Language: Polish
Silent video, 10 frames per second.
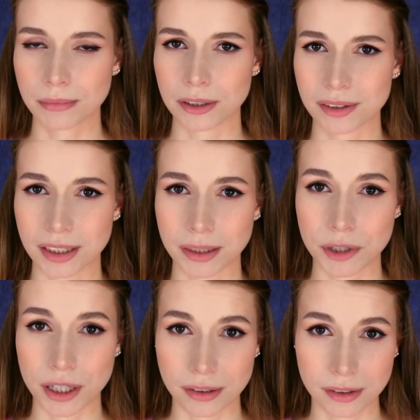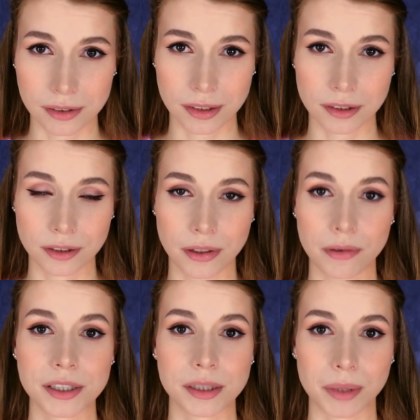Jego zdaniem często
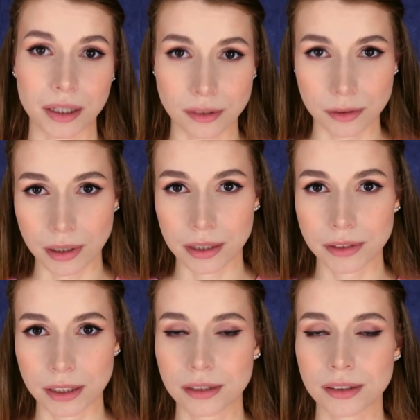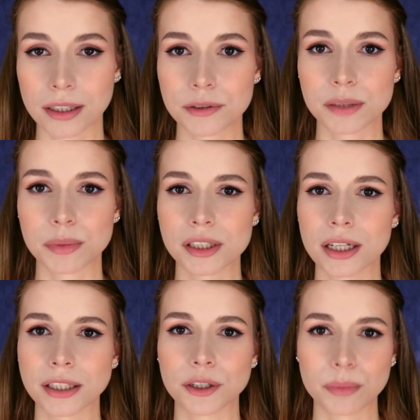stresowała się pracą, ale wtedy starał się być
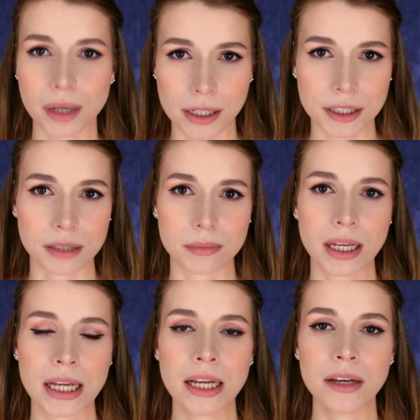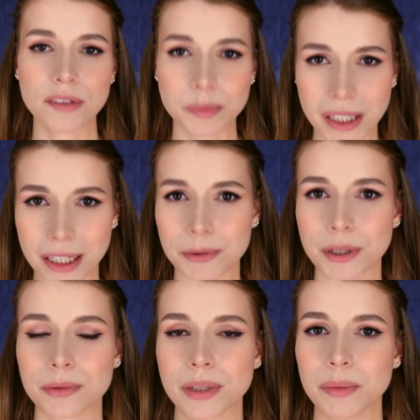dla niej oparciem. Wspierał
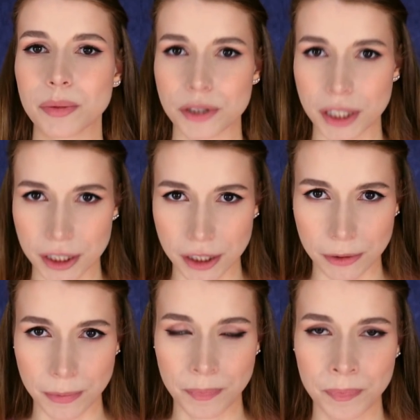ją i pocieszał.